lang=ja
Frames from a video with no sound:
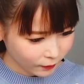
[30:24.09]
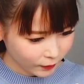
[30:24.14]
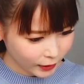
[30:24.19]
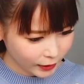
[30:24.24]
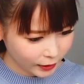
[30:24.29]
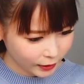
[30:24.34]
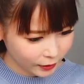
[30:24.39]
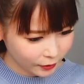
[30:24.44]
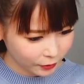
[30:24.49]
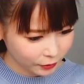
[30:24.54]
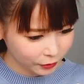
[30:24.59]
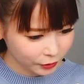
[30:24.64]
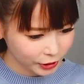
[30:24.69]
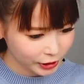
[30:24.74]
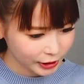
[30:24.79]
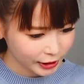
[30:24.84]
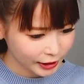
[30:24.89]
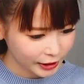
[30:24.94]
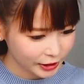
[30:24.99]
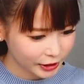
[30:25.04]
でこの
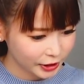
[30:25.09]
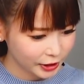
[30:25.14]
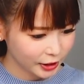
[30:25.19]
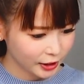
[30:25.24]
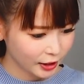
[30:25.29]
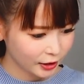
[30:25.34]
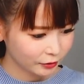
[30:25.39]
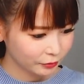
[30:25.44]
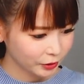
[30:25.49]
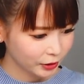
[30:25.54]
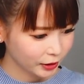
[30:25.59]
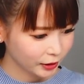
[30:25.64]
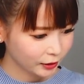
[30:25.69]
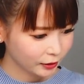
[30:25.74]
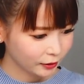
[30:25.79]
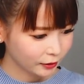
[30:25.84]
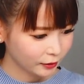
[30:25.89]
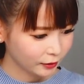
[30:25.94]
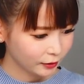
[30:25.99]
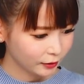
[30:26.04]
下乳があるみたいな、
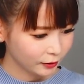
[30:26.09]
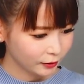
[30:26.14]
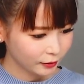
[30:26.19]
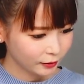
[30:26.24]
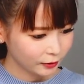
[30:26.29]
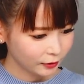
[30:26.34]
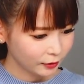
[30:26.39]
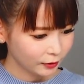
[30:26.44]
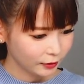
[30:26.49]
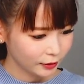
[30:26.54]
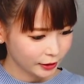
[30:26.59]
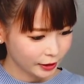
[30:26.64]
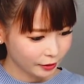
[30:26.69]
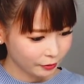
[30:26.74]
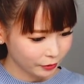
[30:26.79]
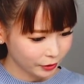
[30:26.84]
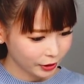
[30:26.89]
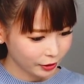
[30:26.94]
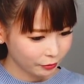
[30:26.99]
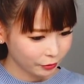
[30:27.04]

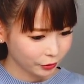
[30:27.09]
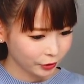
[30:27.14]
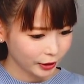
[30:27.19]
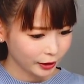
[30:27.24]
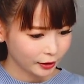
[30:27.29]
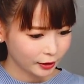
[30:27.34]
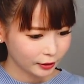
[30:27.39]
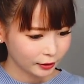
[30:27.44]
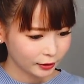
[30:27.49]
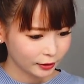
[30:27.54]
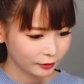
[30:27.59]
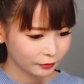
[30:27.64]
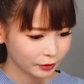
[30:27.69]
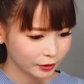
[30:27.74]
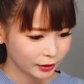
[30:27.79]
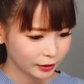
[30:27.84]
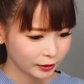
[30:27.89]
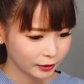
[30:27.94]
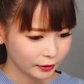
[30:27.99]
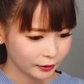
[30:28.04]
背骨があってみ
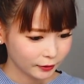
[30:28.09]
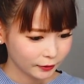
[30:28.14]
たいな、